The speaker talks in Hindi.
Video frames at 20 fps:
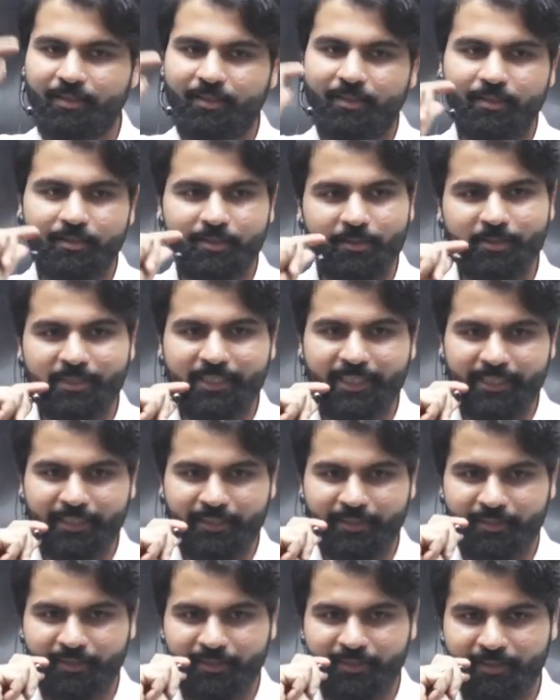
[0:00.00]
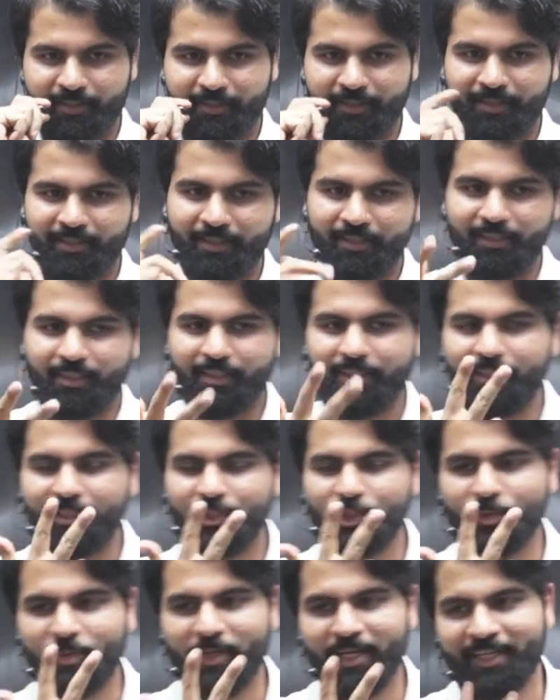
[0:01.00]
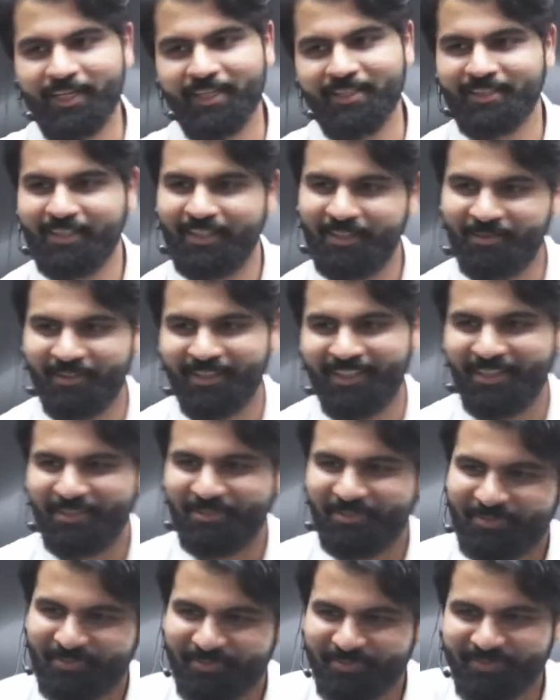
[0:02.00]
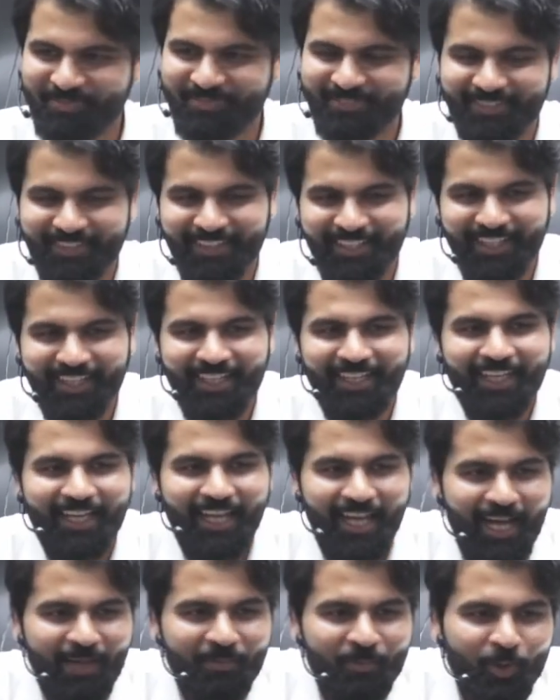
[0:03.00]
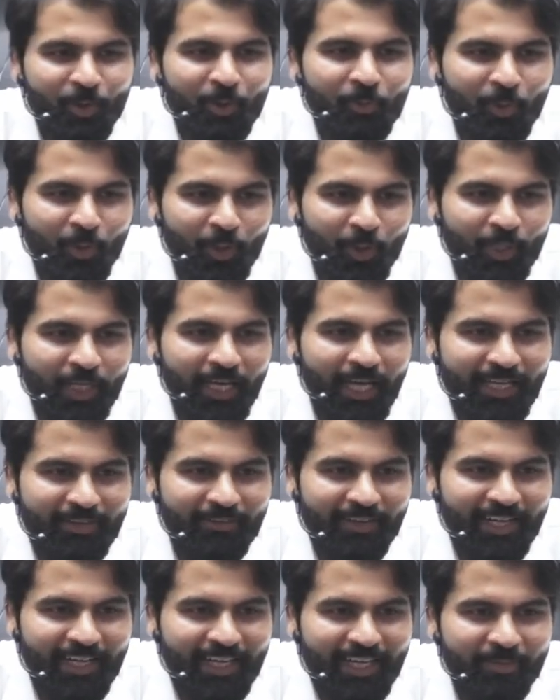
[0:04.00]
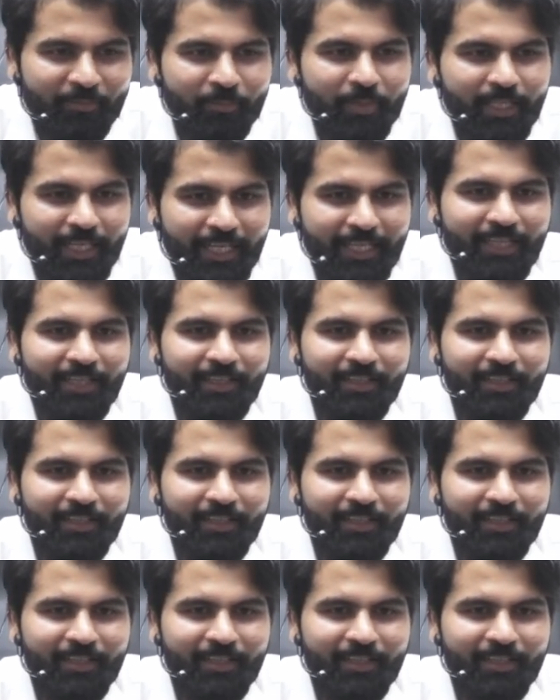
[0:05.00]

समझ गए जुबा केसरी मतलब आप लोग भी बोलोगे आने वाले टाइम में नहीं